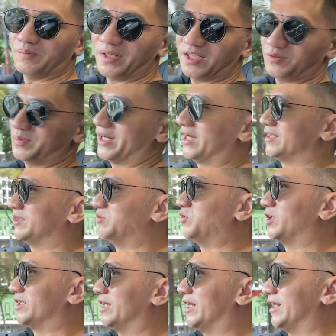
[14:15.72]
yang menginspirasi
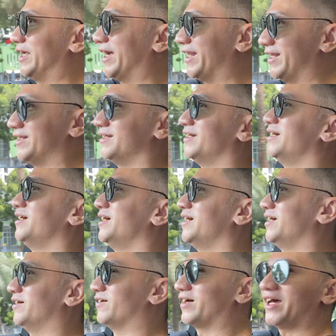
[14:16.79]
buat kalian.
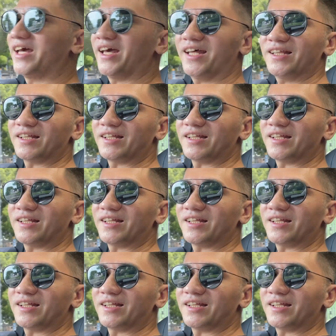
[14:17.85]
Oke,